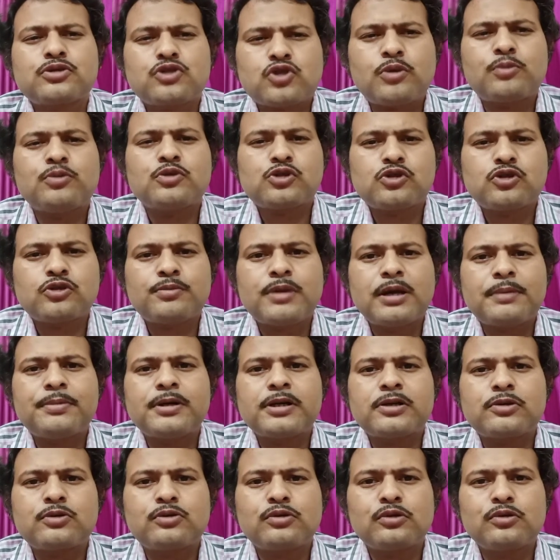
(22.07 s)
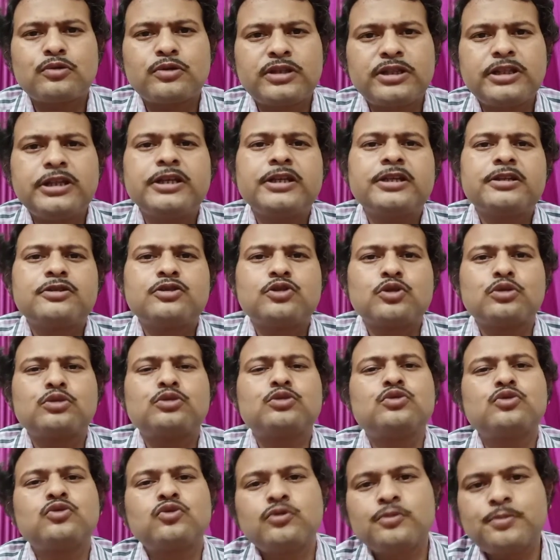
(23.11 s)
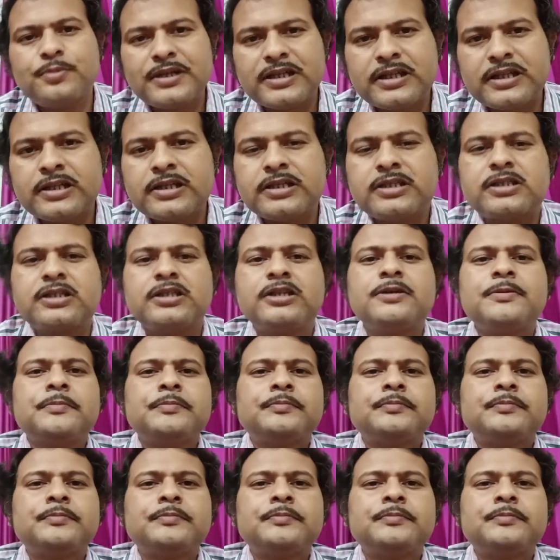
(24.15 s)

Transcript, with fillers: সমস্ত ব্যাপারগুলো নিয়ে যতটুকু পেরেছি